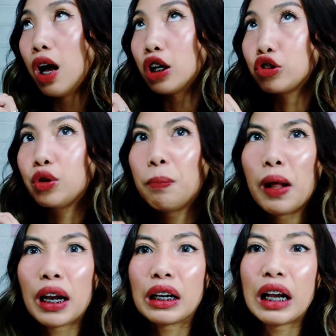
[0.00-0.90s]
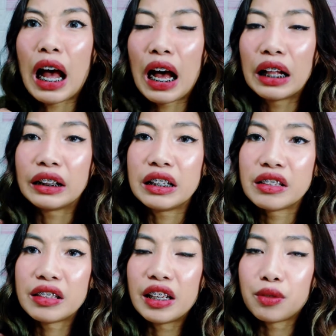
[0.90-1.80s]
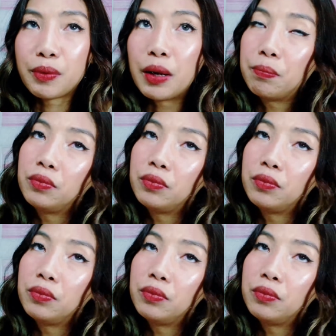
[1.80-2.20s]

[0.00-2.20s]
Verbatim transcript: Actually, parang lahat is SPF.